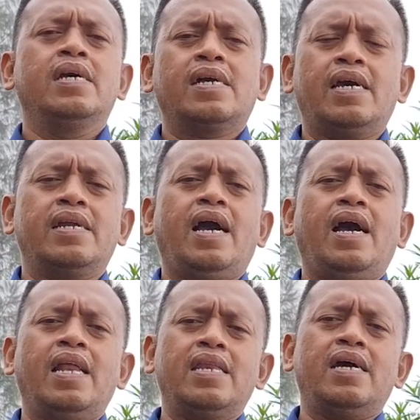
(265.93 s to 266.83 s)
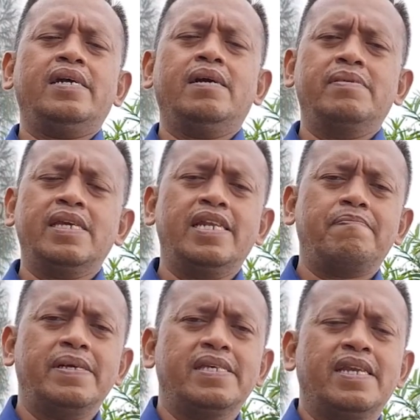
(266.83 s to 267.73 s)
Karena Allah yang menjadi
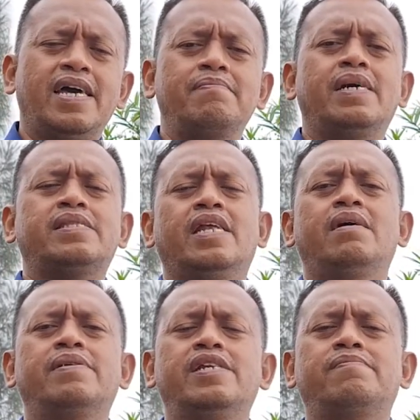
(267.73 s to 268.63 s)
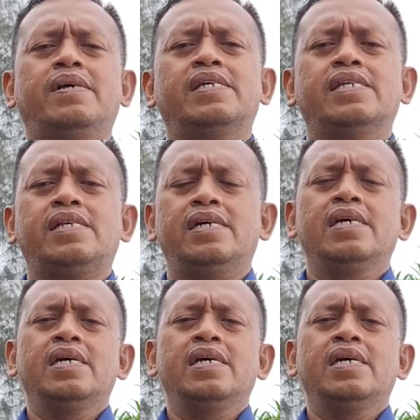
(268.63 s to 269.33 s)
penyelamat dalam kehidupan kita.